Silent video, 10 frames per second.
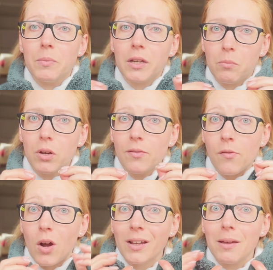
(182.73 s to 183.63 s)
perché poi
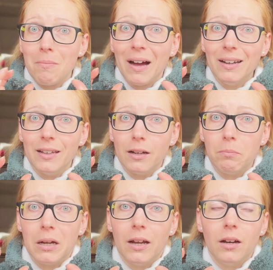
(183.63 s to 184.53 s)
avevo anche male al
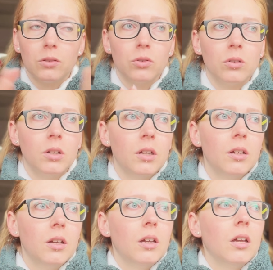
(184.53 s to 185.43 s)
palato,
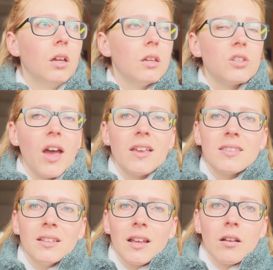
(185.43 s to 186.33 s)
cioè è
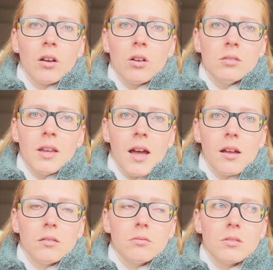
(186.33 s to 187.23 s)
stata una cosa
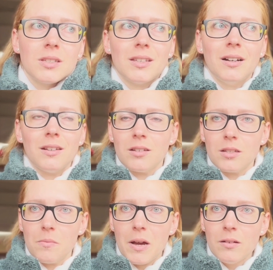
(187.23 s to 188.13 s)

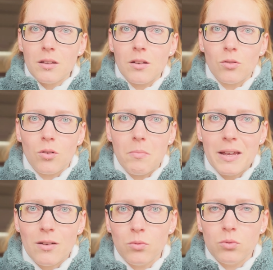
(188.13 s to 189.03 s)
stranissima che non ho
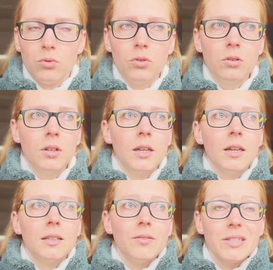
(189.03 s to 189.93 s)
mai avuto,
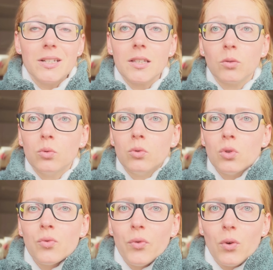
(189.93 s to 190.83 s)
deve essere stato uno
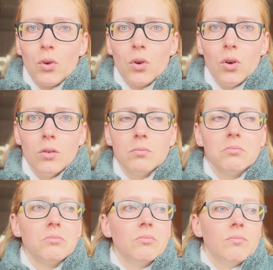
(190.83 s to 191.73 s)
sfogo
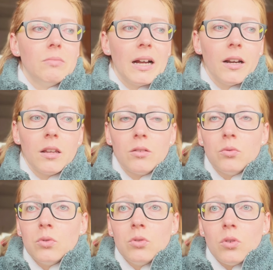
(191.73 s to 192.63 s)
magari
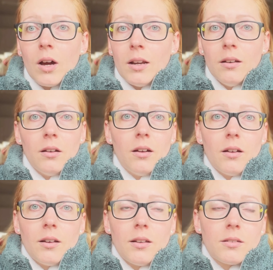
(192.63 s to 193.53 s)
dovuto al,
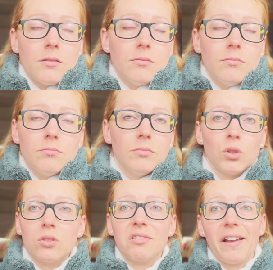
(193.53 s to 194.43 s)
al, allo
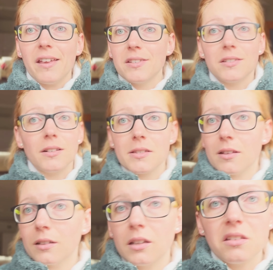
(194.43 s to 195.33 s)
stress, alla
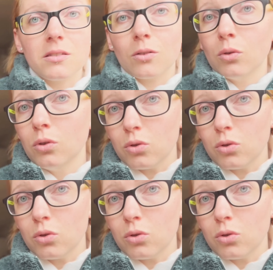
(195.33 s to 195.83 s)
stanchezza, non lo